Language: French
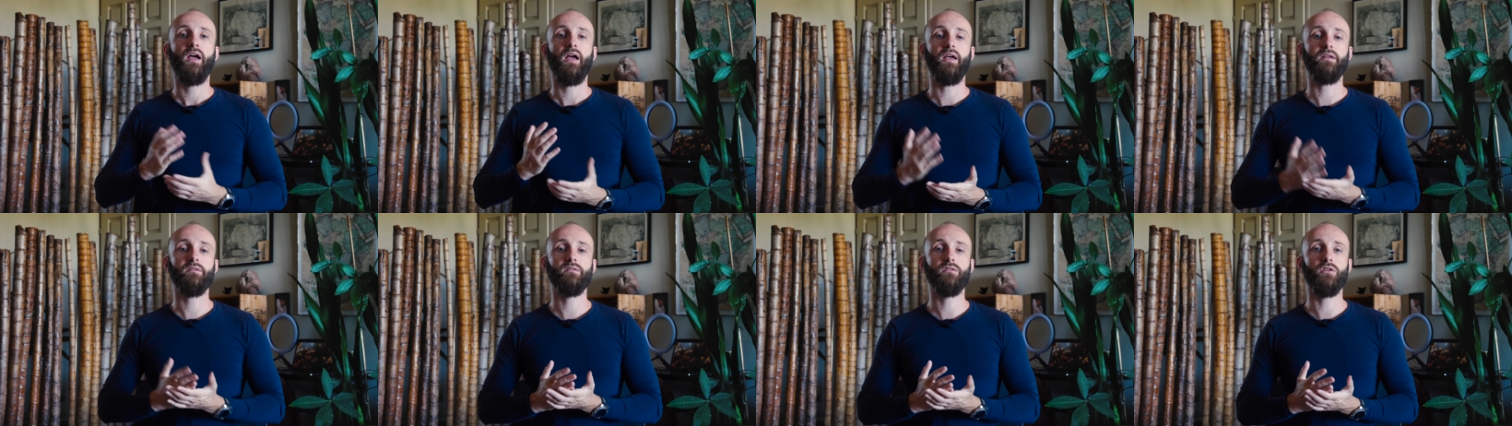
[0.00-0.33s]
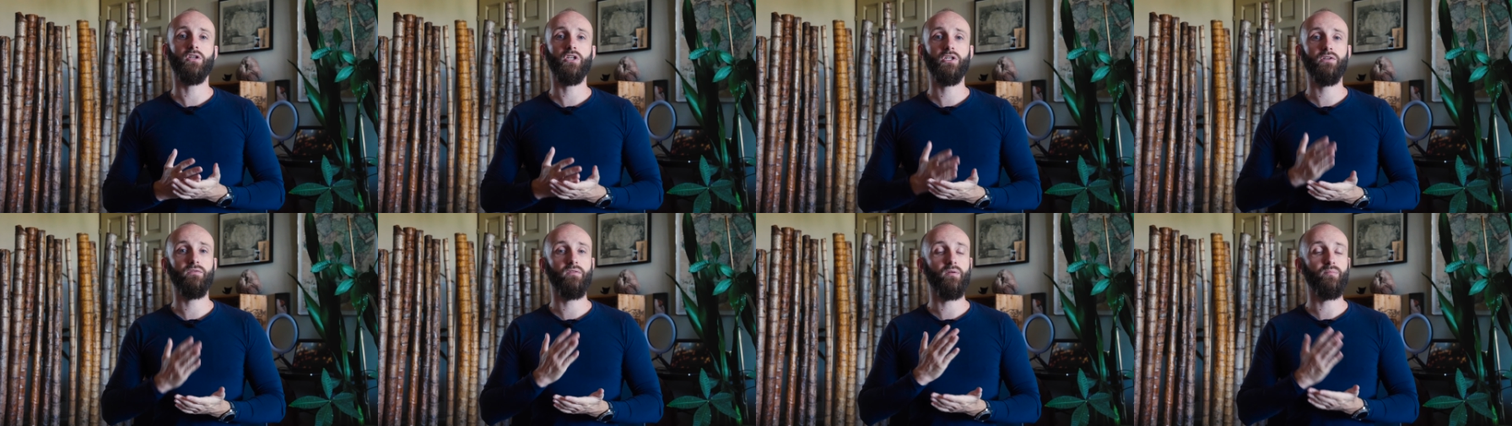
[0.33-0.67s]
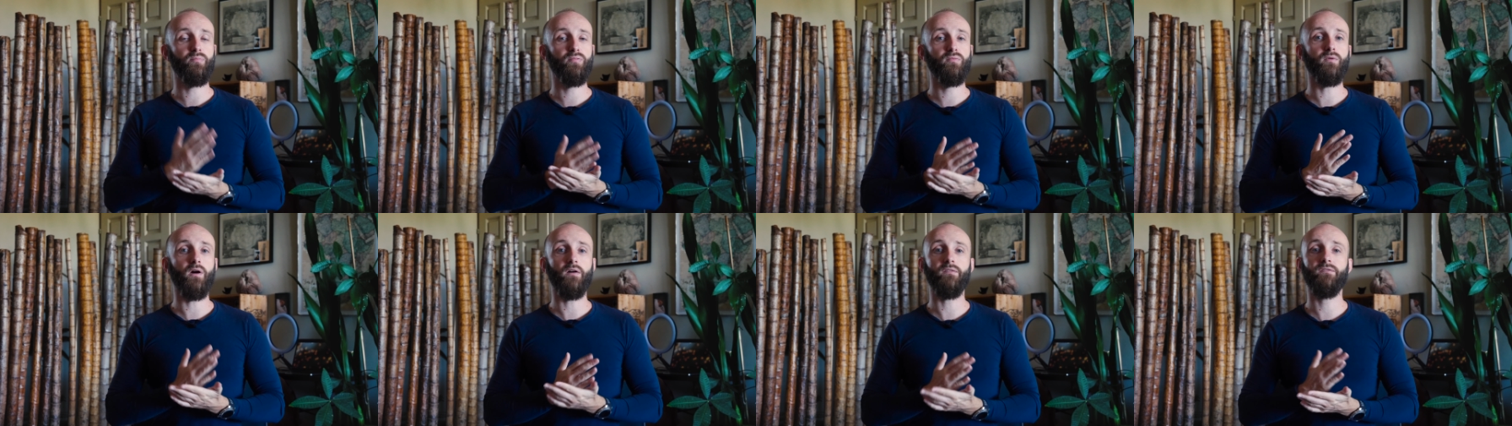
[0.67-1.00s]
est-ce que je vais
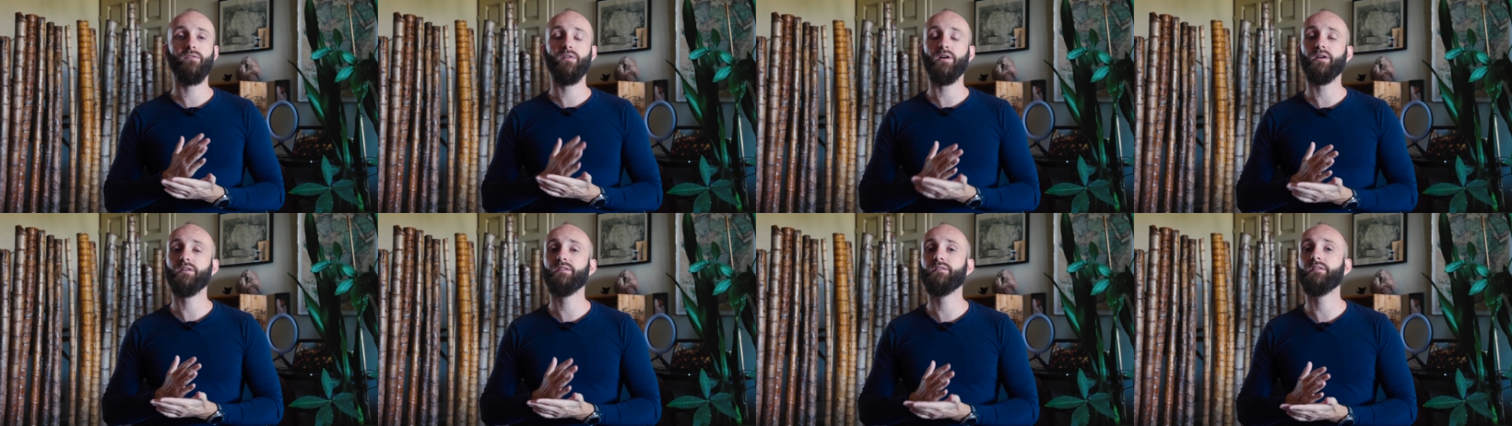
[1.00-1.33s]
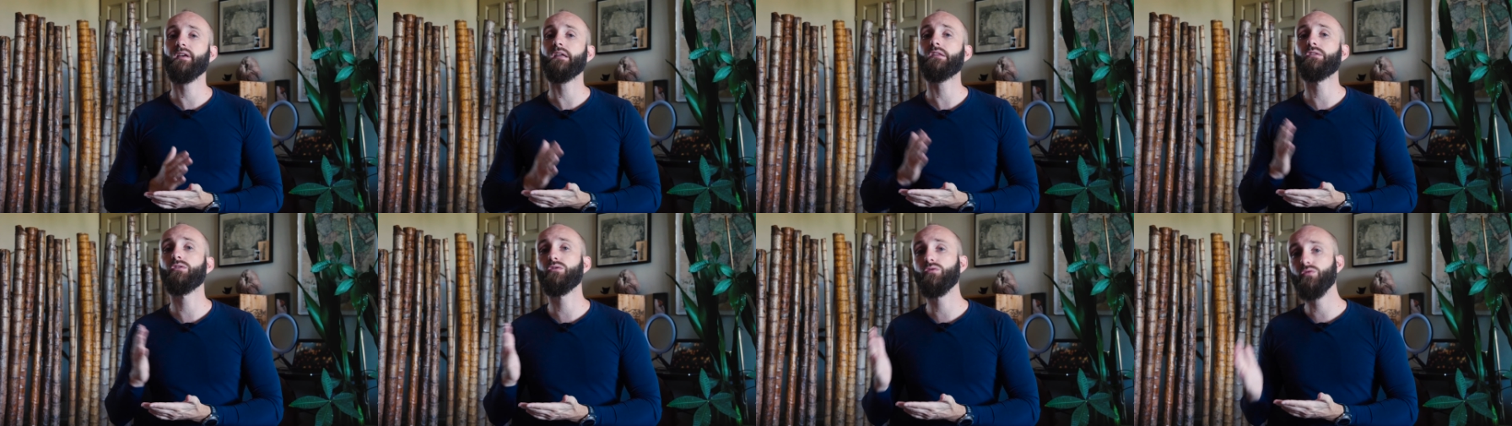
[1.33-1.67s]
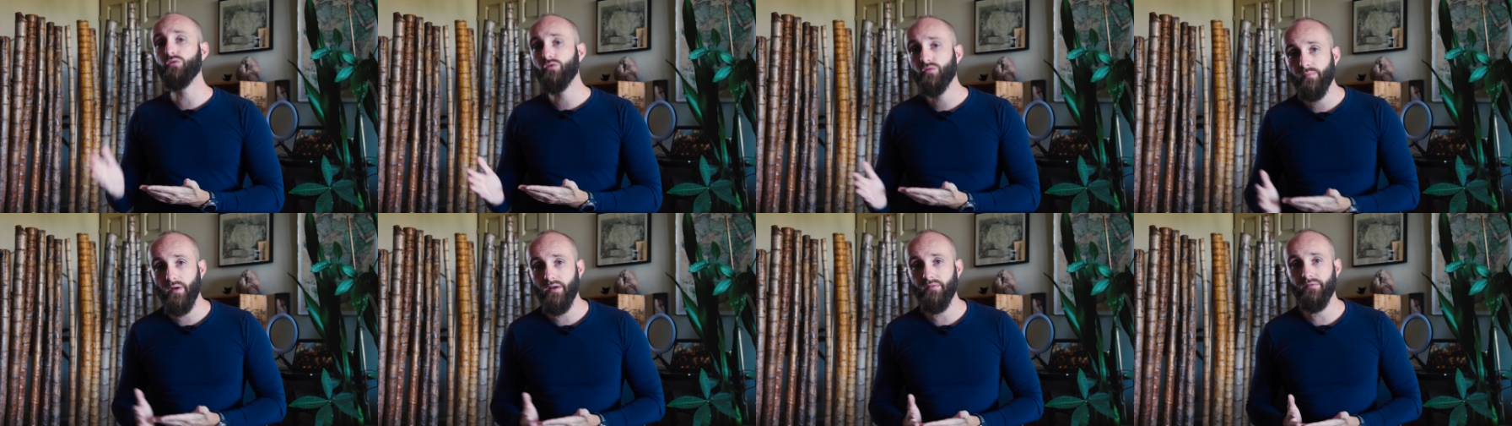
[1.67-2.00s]
pouvoir faire ça
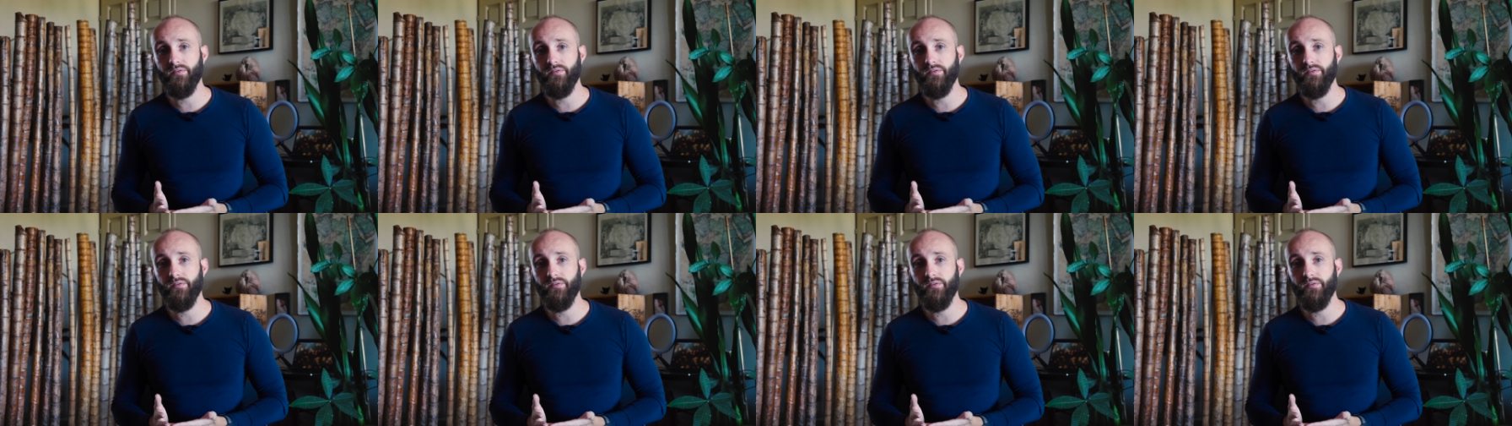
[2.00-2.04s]
toute ma